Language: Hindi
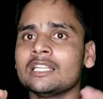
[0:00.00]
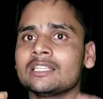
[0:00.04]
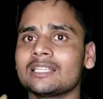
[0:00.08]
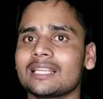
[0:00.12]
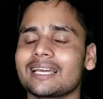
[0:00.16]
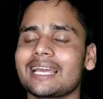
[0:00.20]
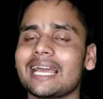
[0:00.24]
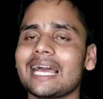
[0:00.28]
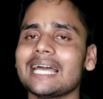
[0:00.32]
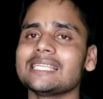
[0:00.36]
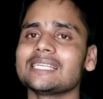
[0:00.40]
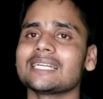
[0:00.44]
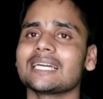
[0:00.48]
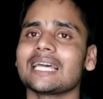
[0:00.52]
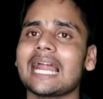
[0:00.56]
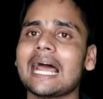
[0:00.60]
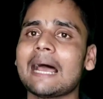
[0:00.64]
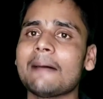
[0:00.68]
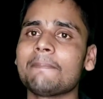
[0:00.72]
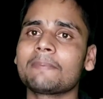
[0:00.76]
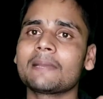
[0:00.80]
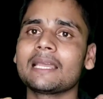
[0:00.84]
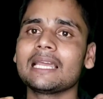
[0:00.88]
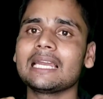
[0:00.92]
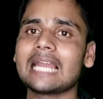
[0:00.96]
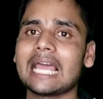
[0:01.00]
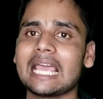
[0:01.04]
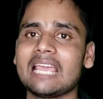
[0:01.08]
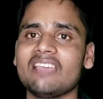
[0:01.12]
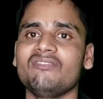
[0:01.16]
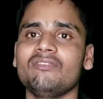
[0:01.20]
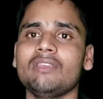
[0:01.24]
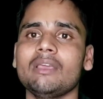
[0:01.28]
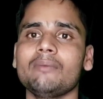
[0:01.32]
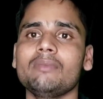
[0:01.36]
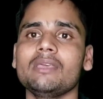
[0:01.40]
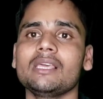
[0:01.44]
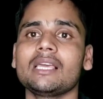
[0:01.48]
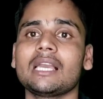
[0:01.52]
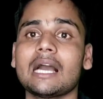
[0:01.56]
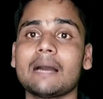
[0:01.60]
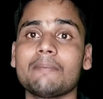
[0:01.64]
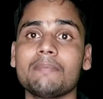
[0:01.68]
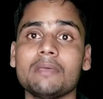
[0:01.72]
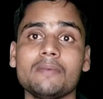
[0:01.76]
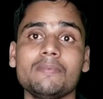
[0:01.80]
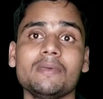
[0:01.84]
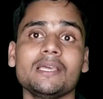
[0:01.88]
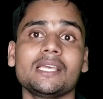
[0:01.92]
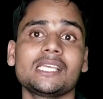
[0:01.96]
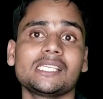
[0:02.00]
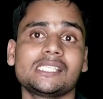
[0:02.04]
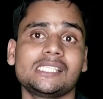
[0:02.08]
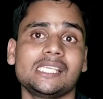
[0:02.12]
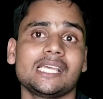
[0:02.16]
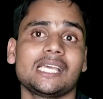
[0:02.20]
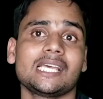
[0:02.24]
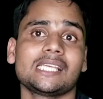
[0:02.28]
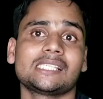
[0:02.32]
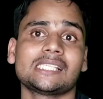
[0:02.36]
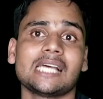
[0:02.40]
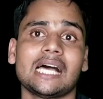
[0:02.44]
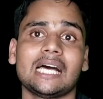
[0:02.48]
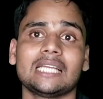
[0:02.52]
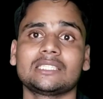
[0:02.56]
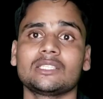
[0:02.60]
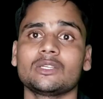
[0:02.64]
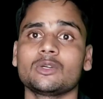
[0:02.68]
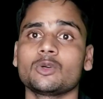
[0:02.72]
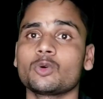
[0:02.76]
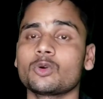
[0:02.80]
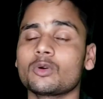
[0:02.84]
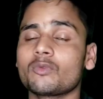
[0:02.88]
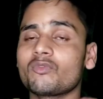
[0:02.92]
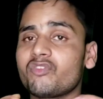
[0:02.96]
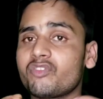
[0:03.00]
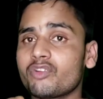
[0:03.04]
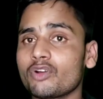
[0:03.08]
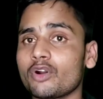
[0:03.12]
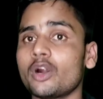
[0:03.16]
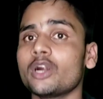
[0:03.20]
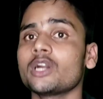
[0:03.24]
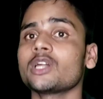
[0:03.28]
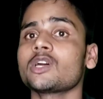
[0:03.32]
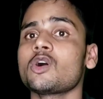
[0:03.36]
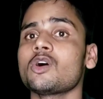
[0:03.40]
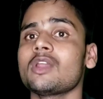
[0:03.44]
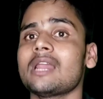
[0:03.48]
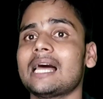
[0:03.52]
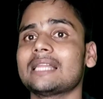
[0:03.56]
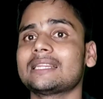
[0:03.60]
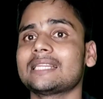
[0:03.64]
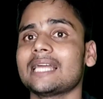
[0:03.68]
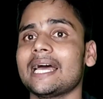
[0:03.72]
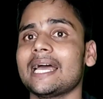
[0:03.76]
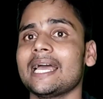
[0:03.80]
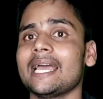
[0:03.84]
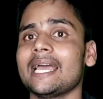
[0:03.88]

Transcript: तो गाइज अगर आपके लाइफ में भी कभी भी किसी के साथ फ्रॉड कॉल आता